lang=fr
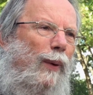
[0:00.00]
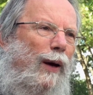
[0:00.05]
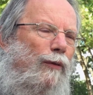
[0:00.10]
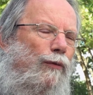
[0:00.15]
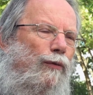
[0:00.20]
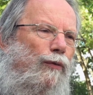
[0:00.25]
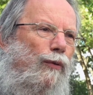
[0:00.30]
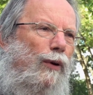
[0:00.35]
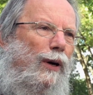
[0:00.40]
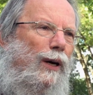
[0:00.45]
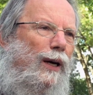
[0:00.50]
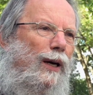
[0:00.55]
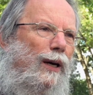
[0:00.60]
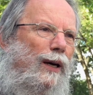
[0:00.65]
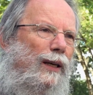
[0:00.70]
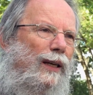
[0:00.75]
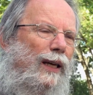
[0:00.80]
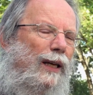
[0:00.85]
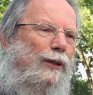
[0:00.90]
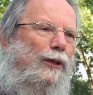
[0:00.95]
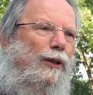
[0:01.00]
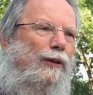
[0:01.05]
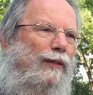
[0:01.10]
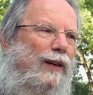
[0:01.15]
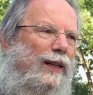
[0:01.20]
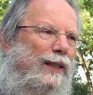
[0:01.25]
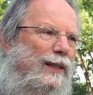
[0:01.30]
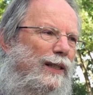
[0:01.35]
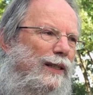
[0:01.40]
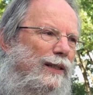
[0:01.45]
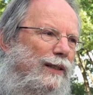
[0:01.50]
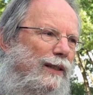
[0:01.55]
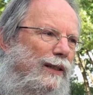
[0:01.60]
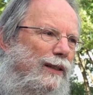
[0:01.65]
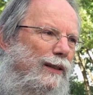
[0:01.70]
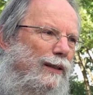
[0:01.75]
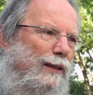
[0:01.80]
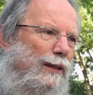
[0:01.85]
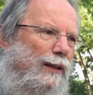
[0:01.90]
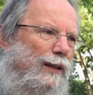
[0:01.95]
parfois 90
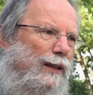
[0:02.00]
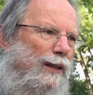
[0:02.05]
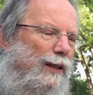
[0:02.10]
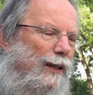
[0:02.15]
ans